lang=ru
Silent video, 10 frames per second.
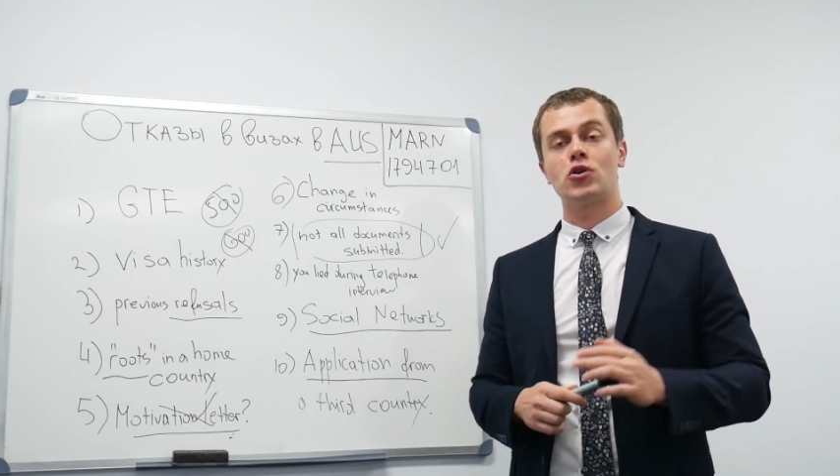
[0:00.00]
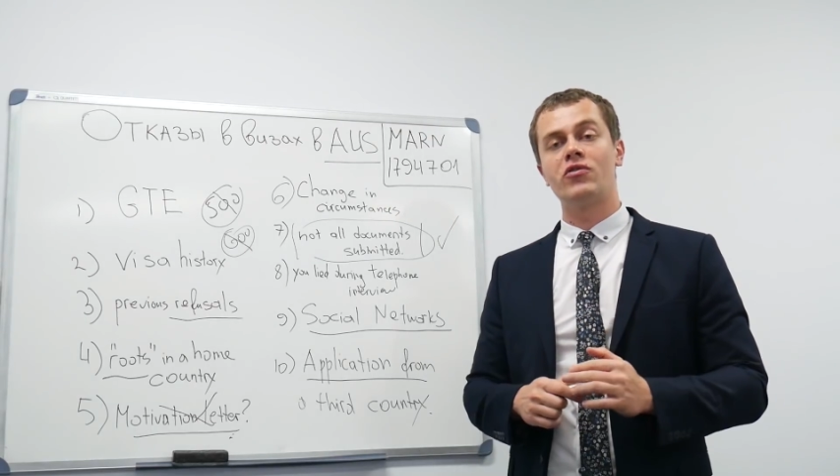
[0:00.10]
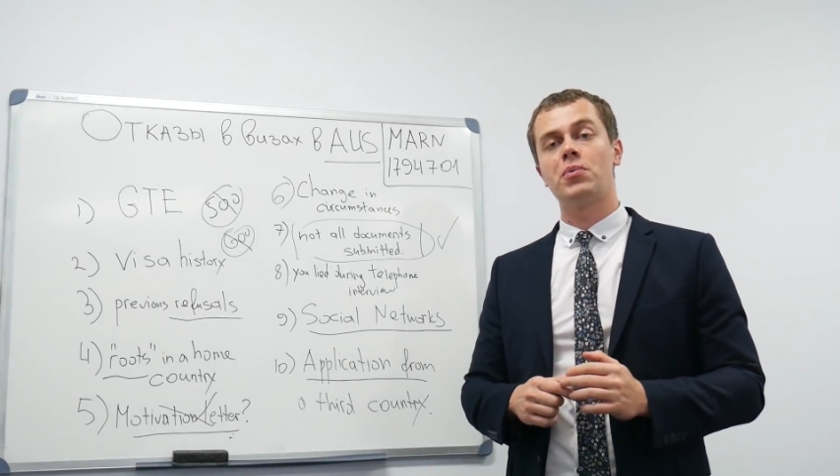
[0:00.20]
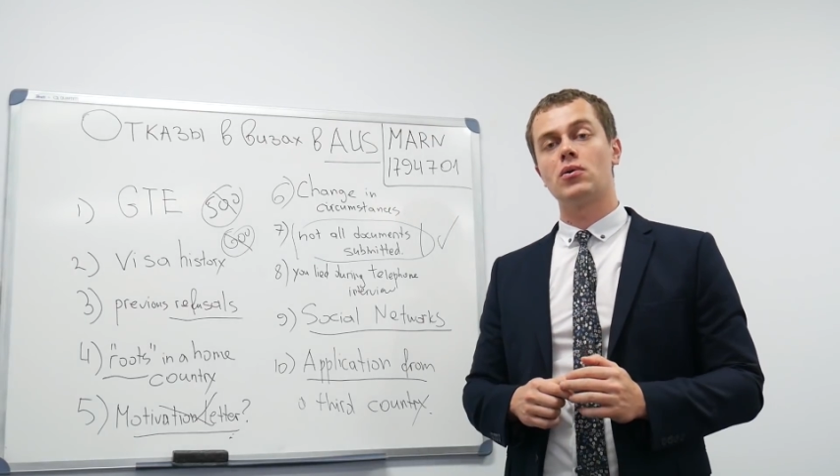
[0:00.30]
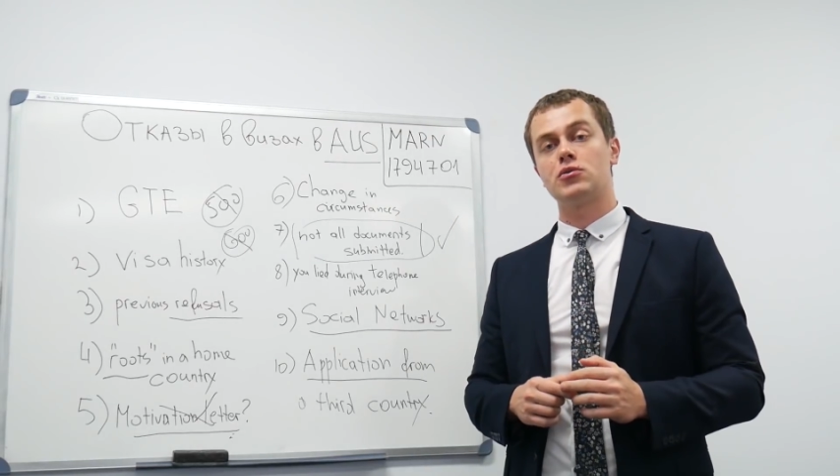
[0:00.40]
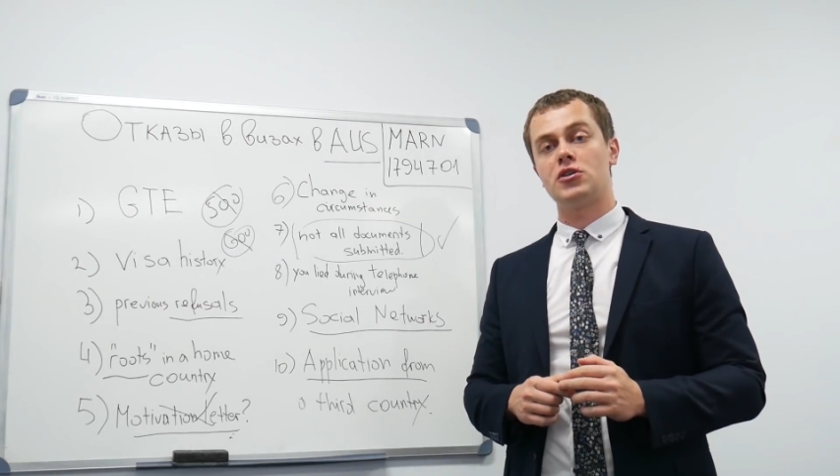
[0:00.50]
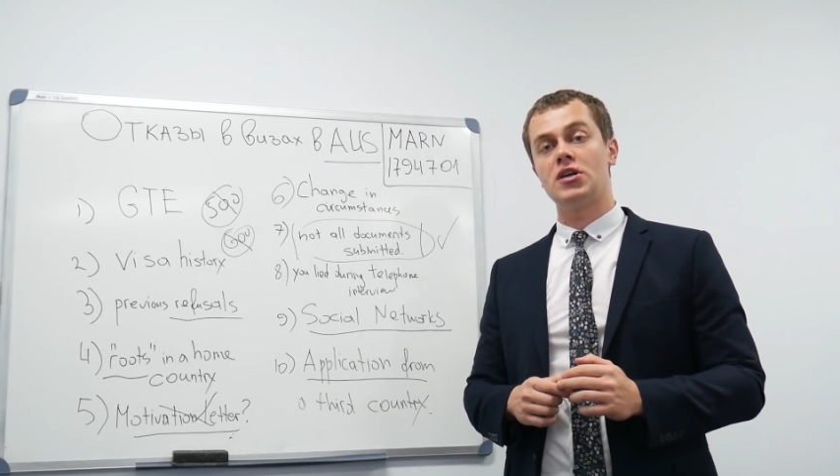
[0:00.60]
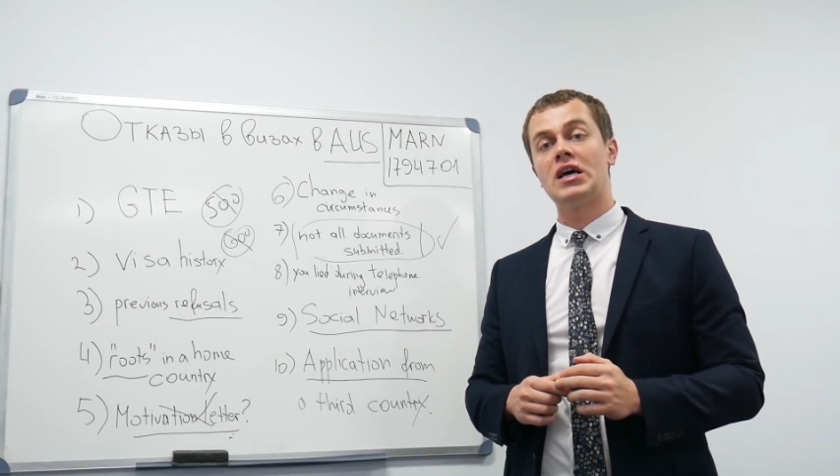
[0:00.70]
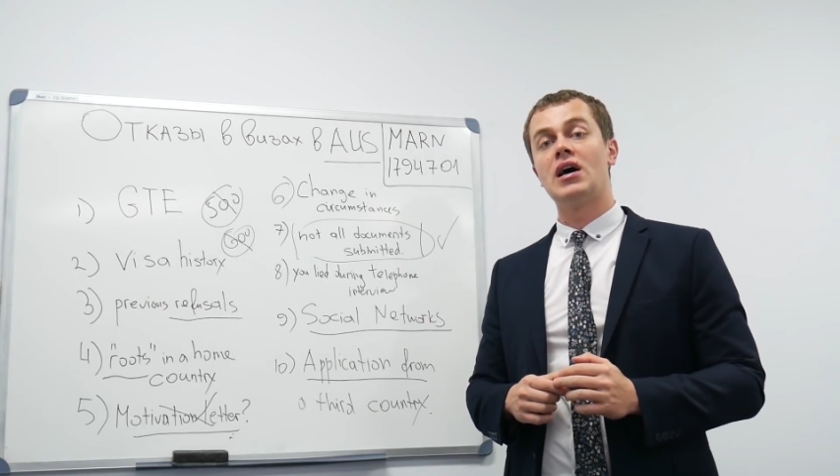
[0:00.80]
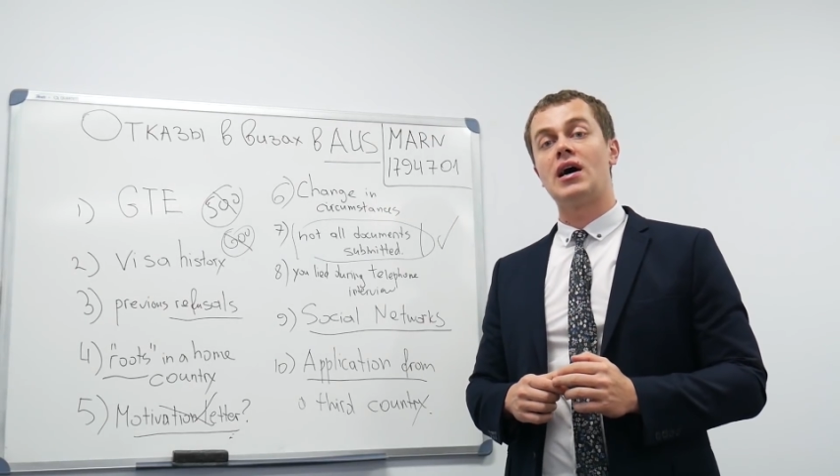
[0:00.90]
что вы
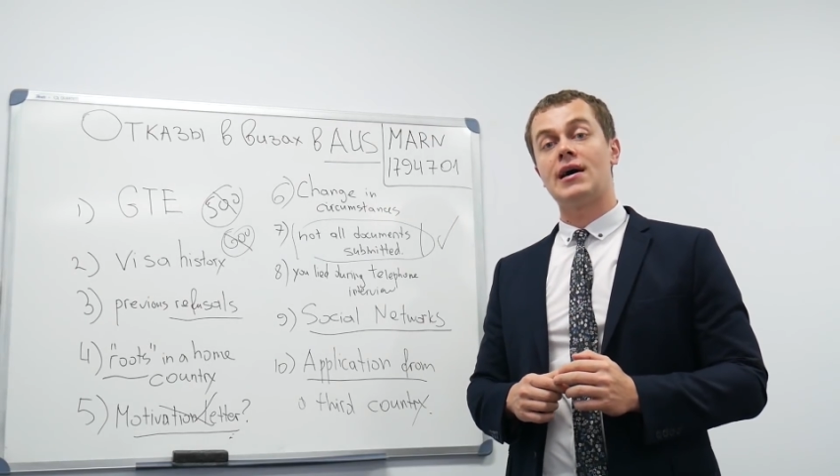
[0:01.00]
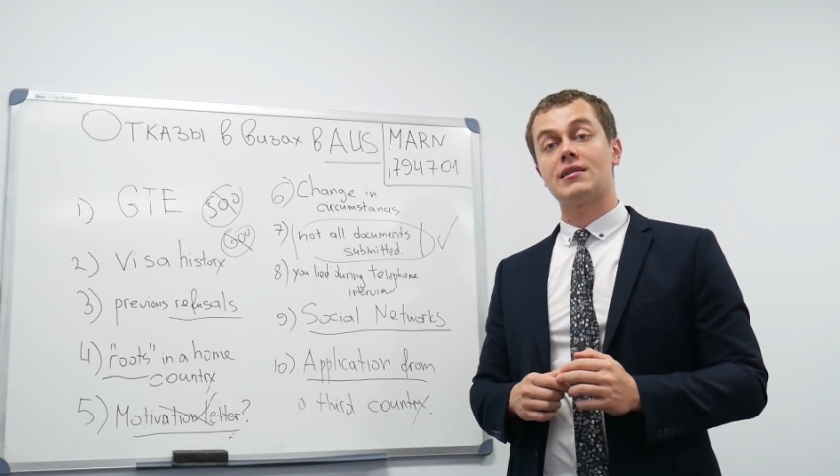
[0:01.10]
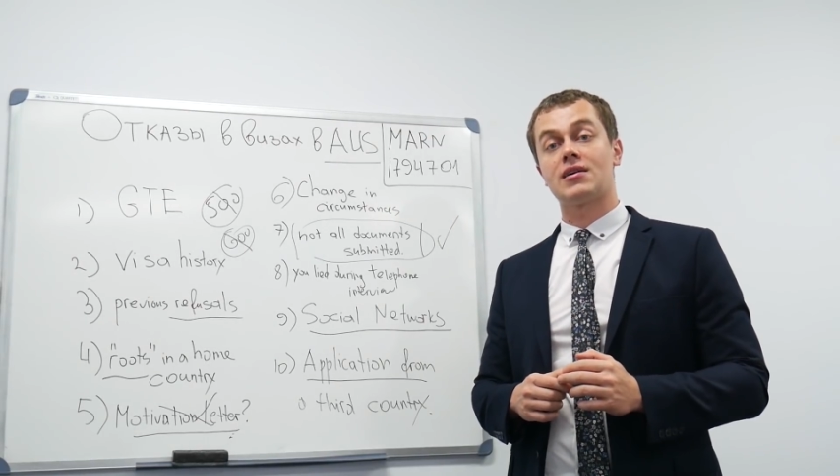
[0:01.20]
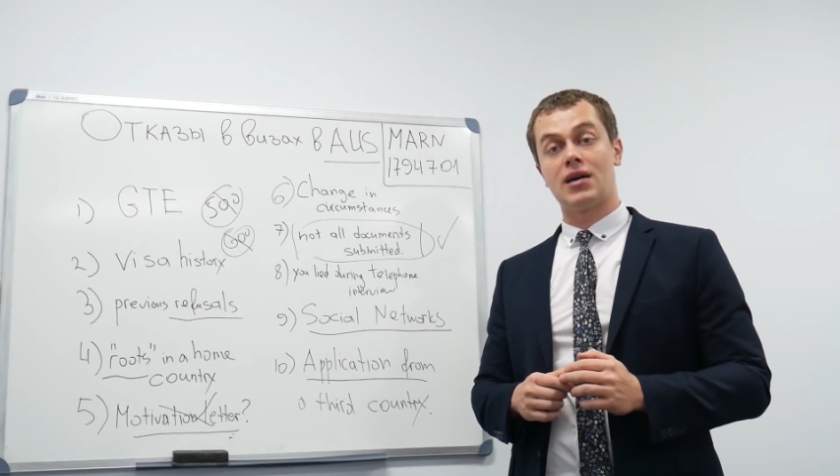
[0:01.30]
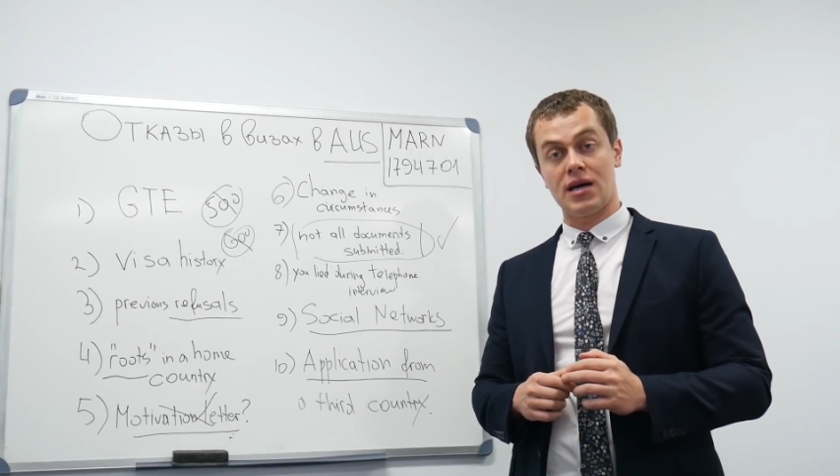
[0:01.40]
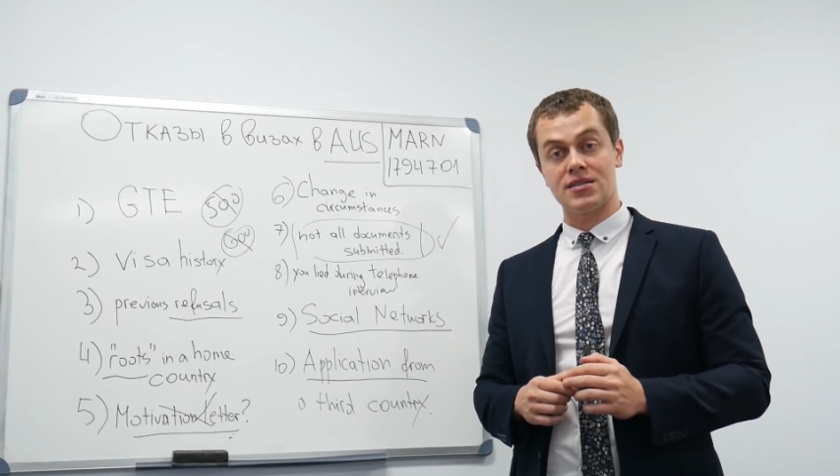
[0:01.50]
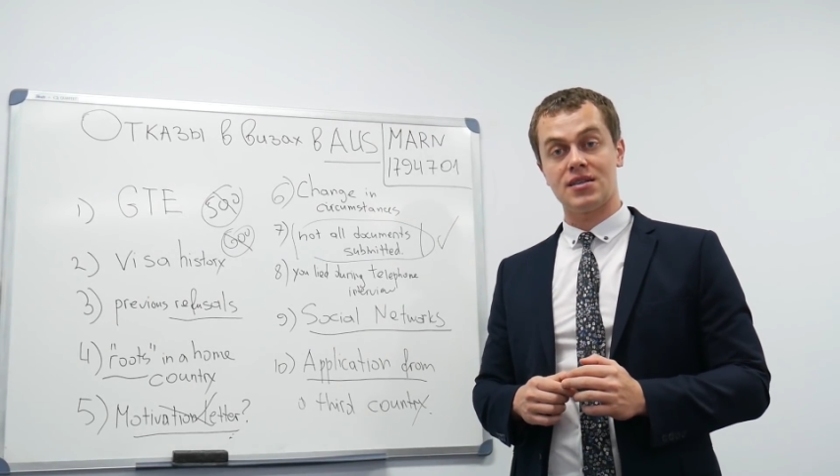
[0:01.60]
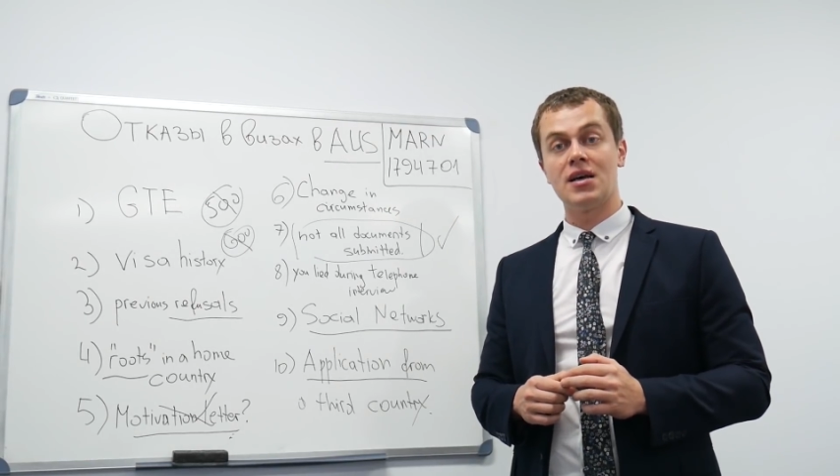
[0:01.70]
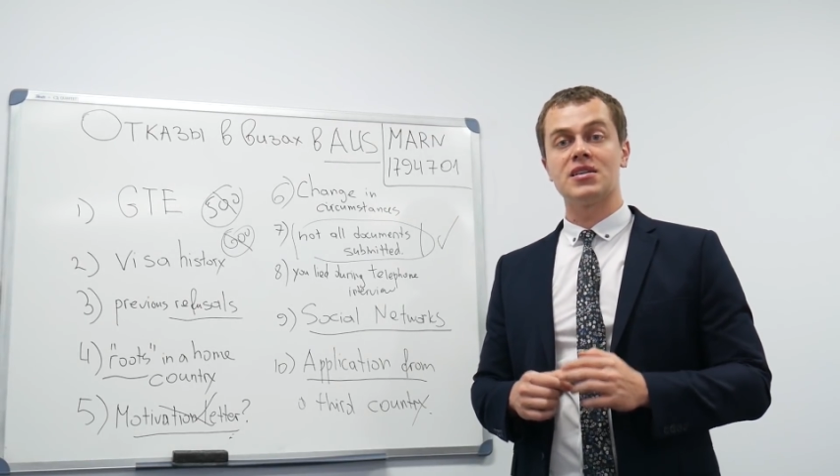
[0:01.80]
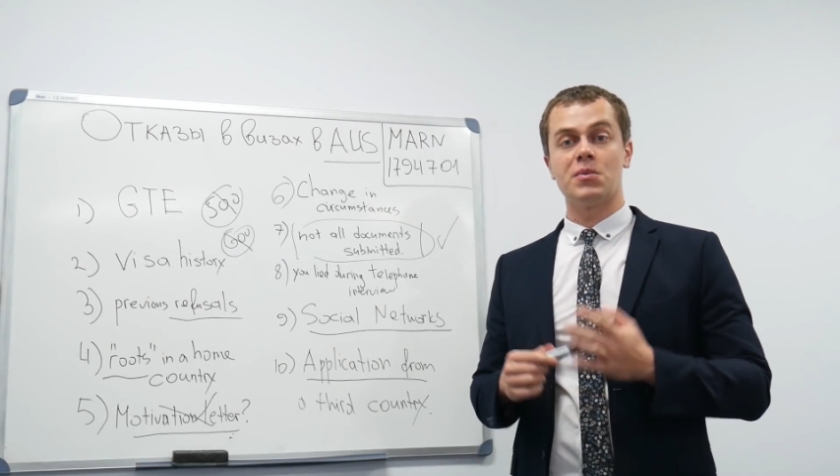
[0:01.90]
получите отказ,